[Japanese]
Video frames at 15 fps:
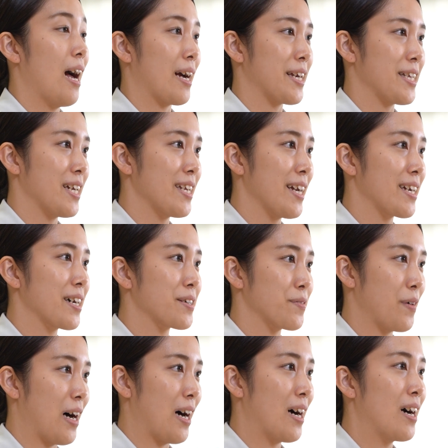秋田大学
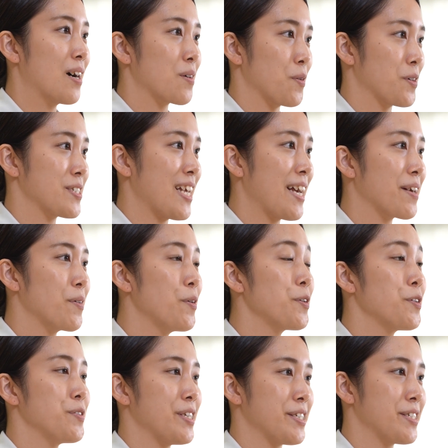は国際交
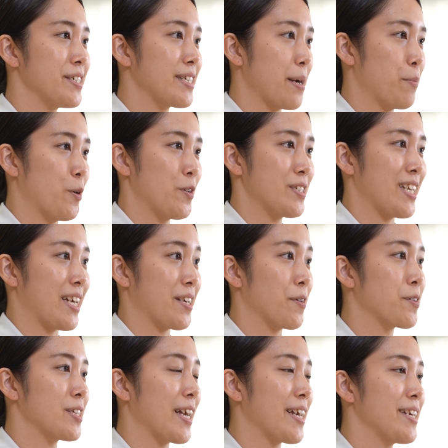流についても積
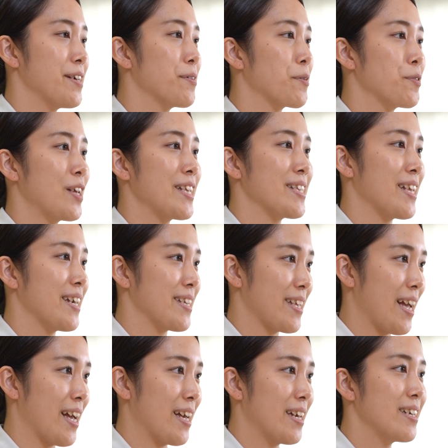極的に行ってい
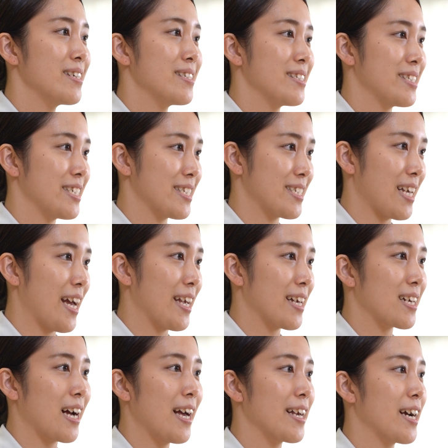て実際
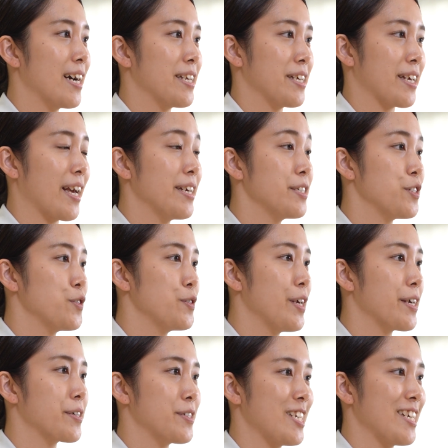海外に研修に
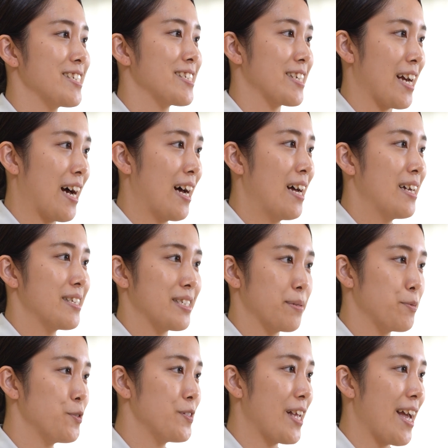行くチャンスや自
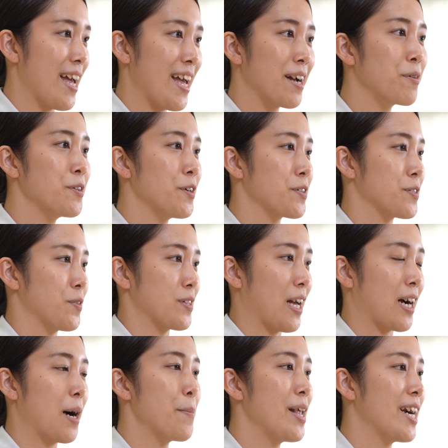分で英語力を
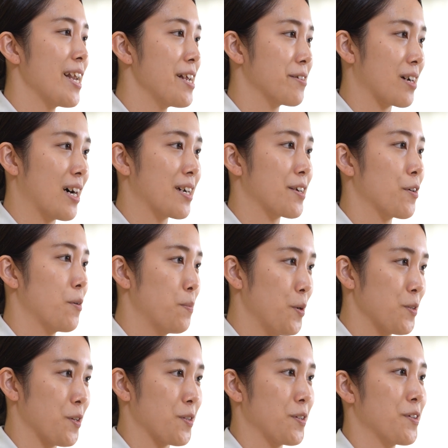高められる環境
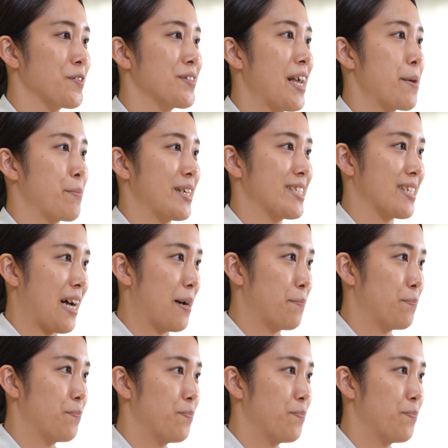も整っていました